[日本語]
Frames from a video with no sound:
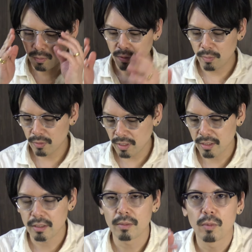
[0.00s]
これもね
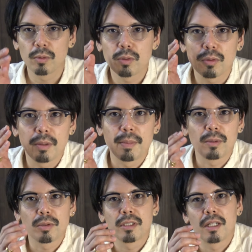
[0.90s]
もうちょっとやっぱ
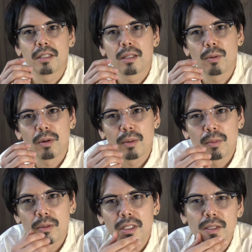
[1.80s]
年がいった方が
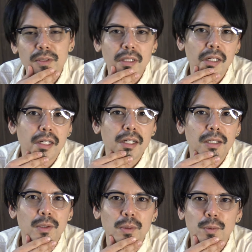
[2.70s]
似合うんじゃないかな
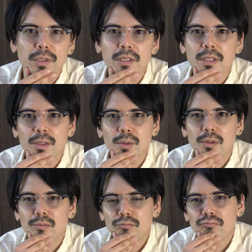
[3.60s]
と思うんですけ
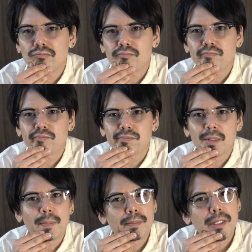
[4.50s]
ど、うん、
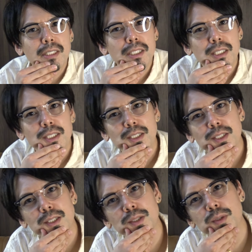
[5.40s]
あんまりね
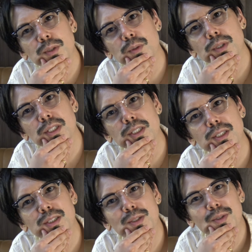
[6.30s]
しっくりこないんで
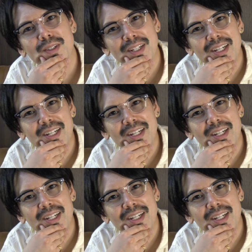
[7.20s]
すよね